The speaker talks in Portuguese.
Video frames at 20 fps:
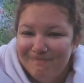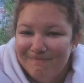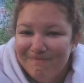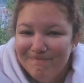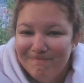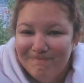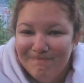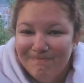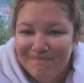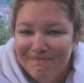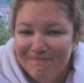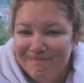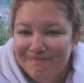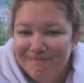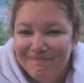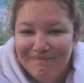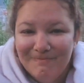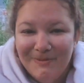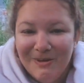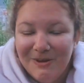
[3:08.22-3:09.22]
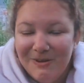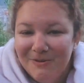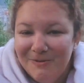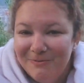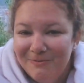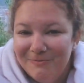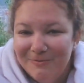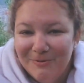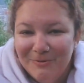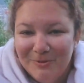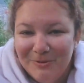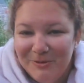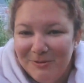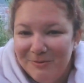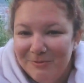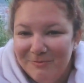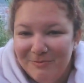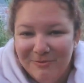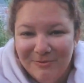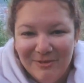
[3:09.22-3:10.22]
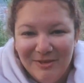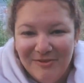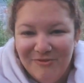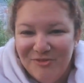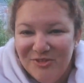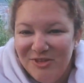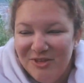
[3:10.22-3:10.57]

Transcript: total aqui. Não. Ainda não. Deve A